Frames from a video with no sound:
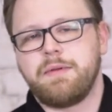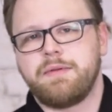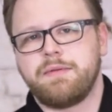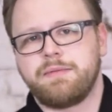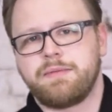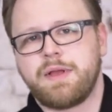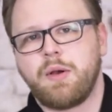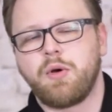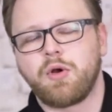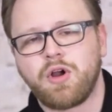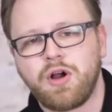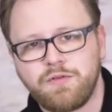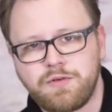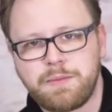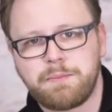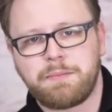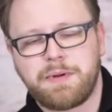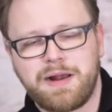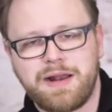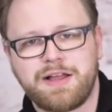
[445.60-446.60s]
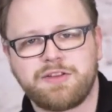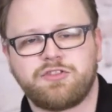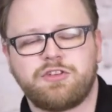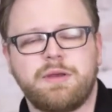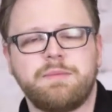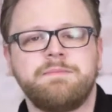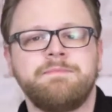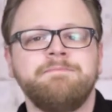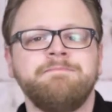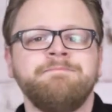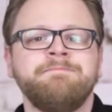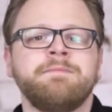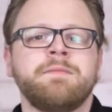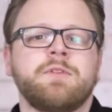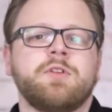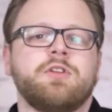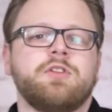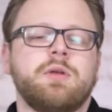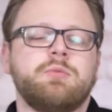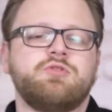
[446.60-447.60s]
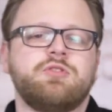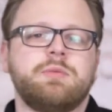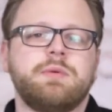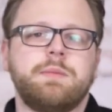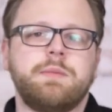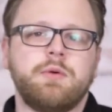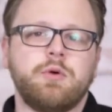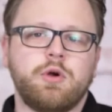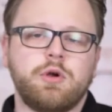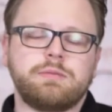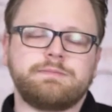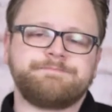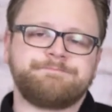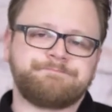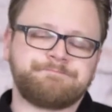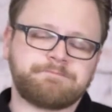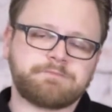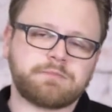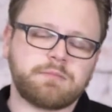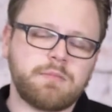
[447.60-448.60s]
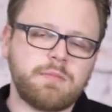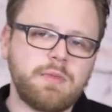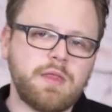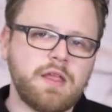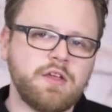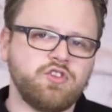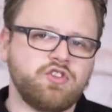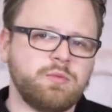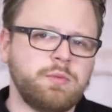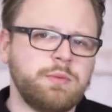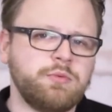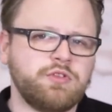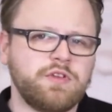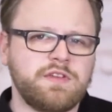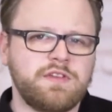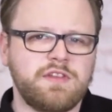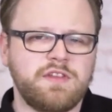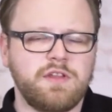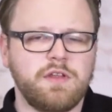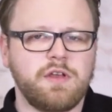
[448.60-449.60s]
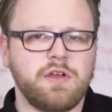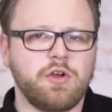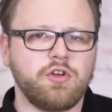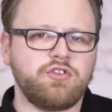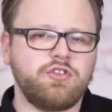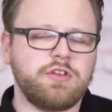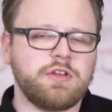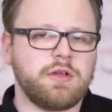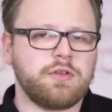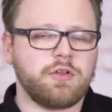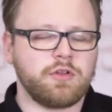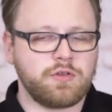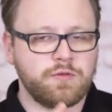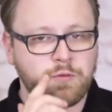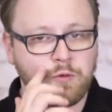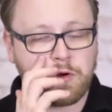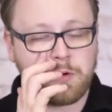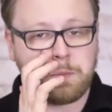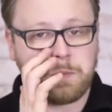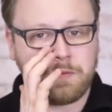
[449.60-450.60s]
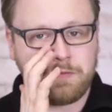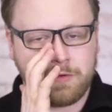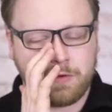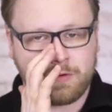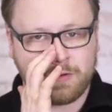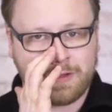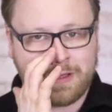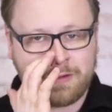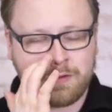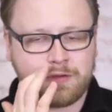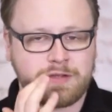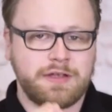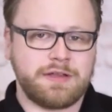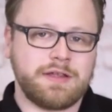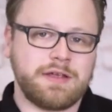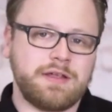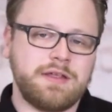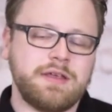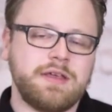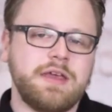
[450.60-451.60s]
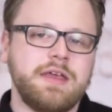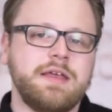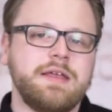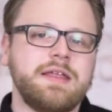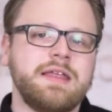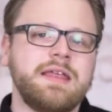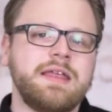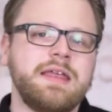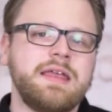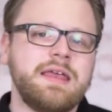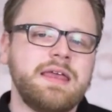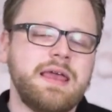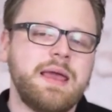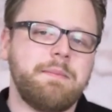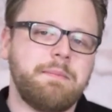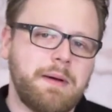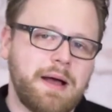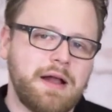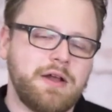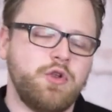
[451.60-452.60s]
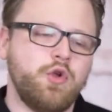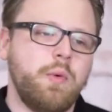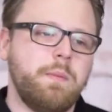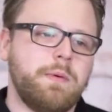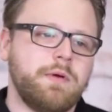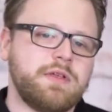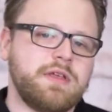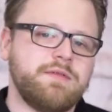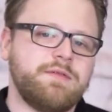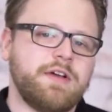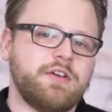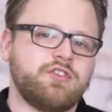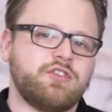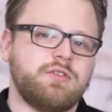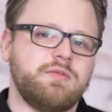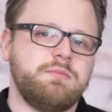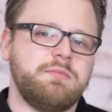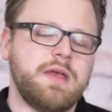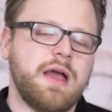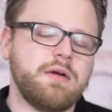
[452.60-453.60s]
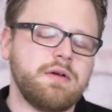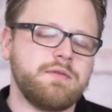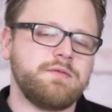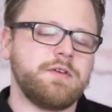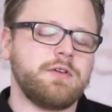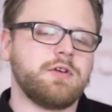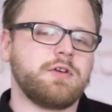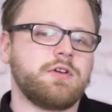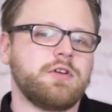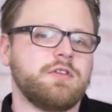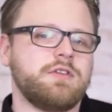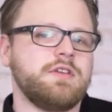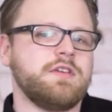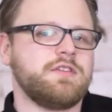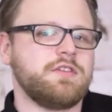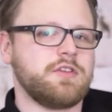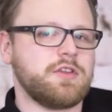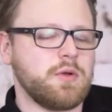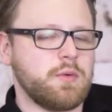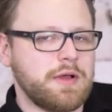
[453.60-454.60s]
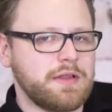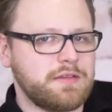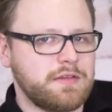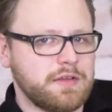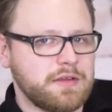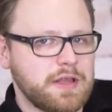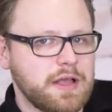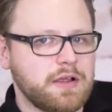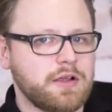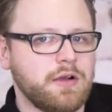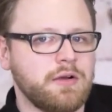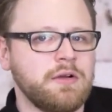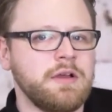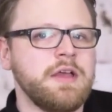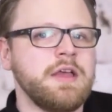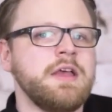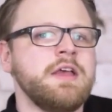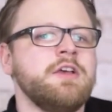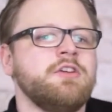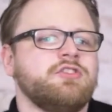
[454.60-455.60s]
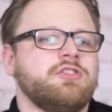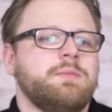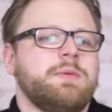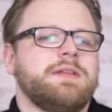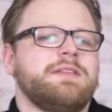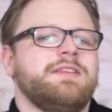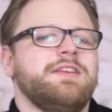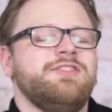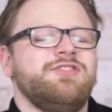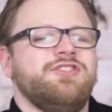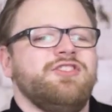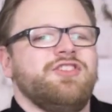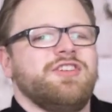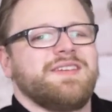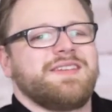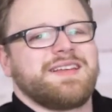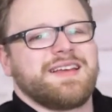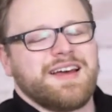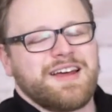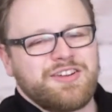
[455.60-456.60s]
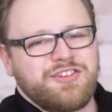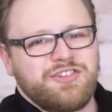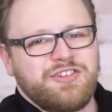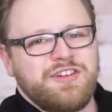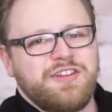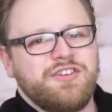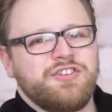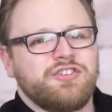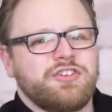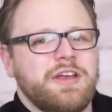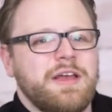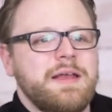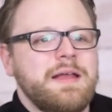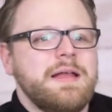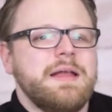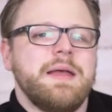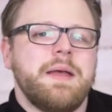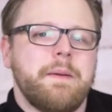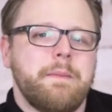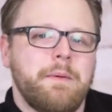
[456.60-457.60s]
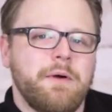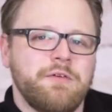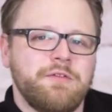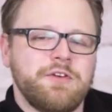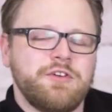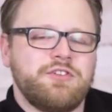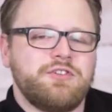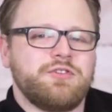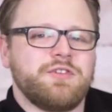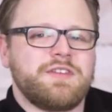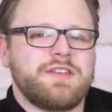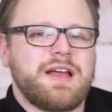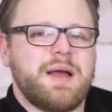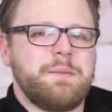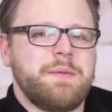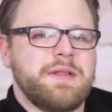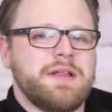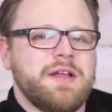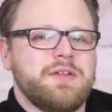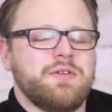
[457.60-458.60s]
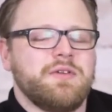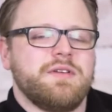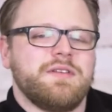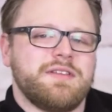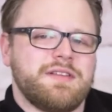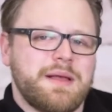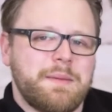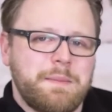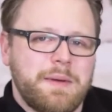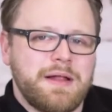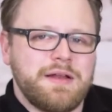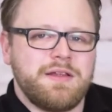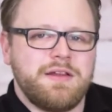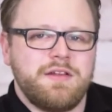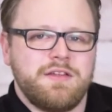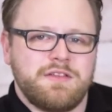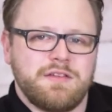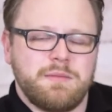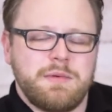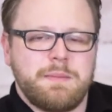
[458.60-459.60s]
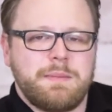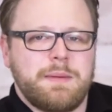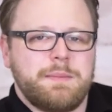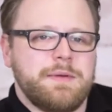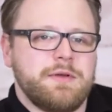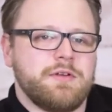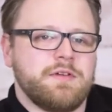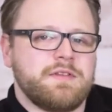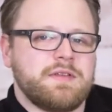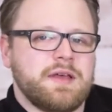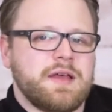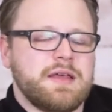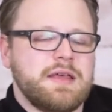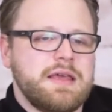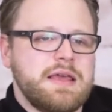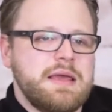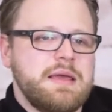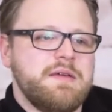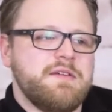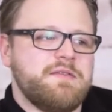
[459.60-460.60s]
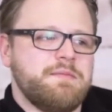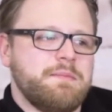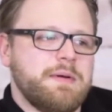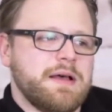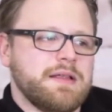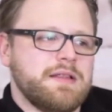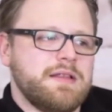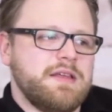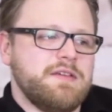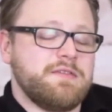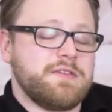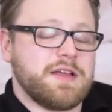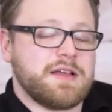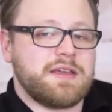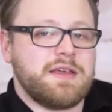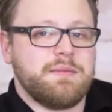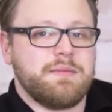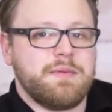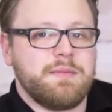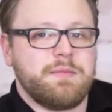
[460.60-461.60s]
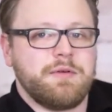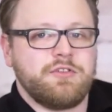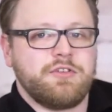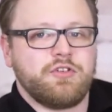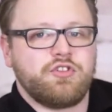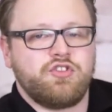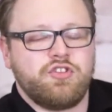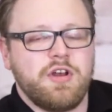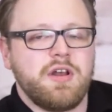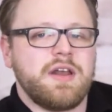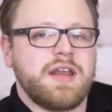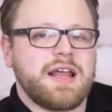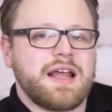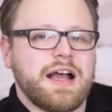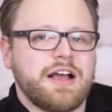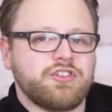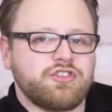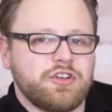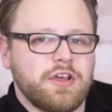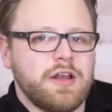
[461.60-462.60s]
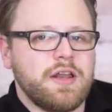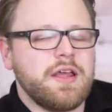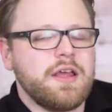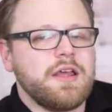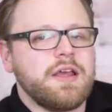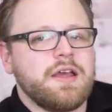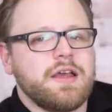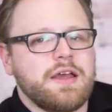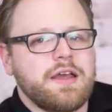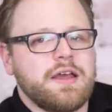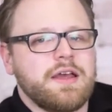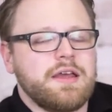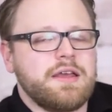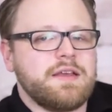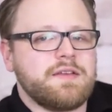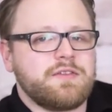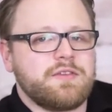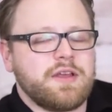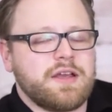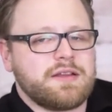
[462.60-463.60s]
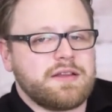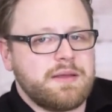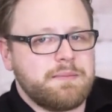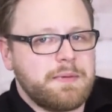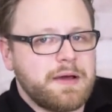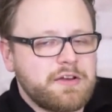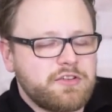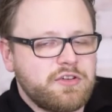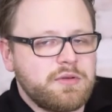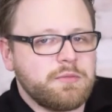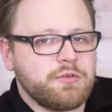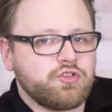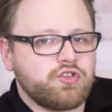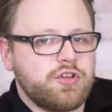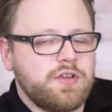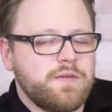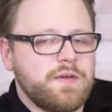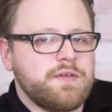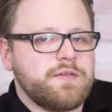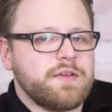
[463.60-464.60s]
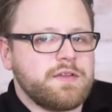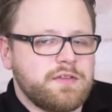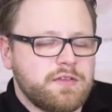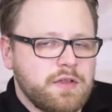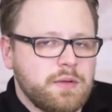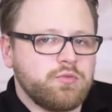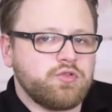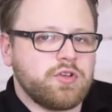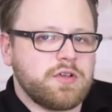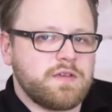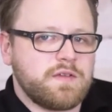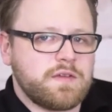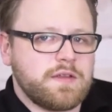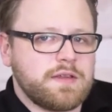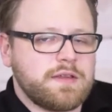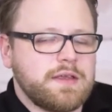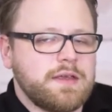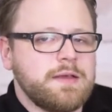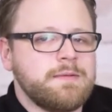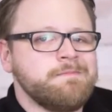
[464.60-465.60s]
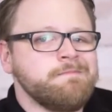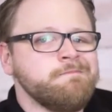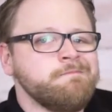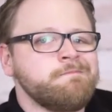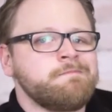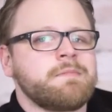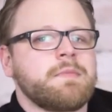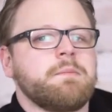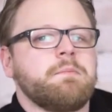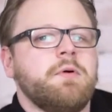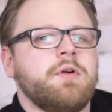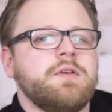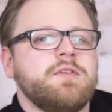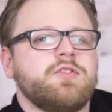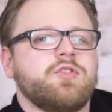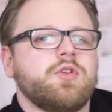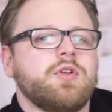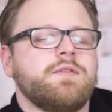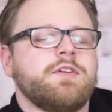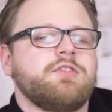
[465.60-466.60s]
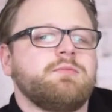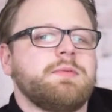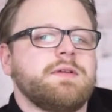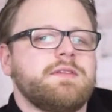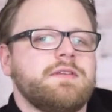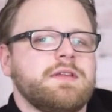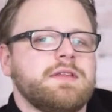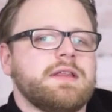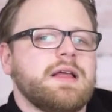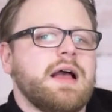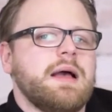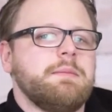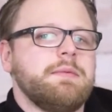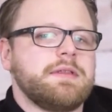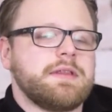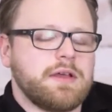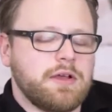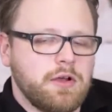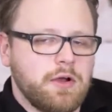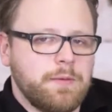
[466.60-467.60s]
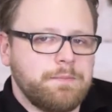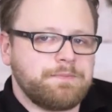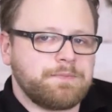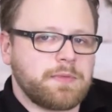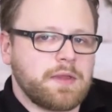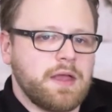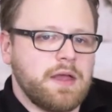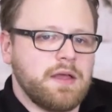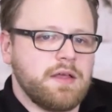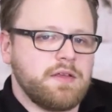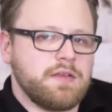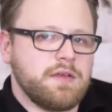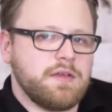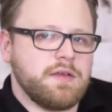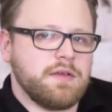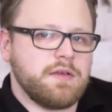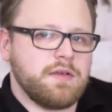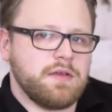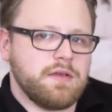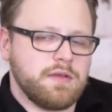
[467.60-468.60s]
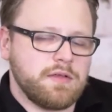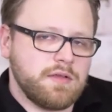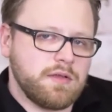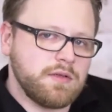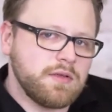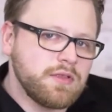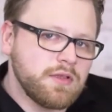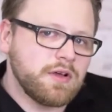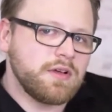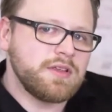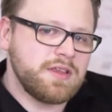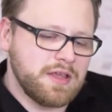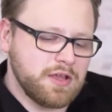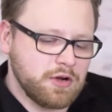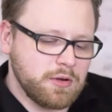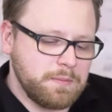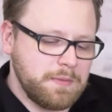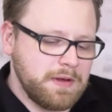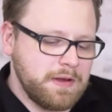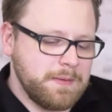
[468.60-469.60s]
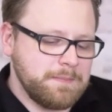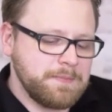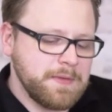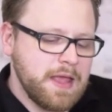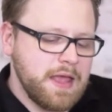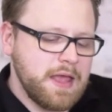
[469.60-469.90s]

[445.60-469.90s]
nałogowym palaczem, to dobrze by by było, żeby przez godzinę do dwóch po wykonaniu tej techniki nie palił, ponieważ miałem wielokrotnie sytuację taką, że pacjenci się skarżyli, że po wyjściu z gabinetu zapalili sobie papierosa i wpadli w taki, bym powiedział, silny kaszel. E, jest to jak najbardziej możliwe, więc dobrze jest wtedy poinstruować pacjenta, aby tego e, e, no, nie robili.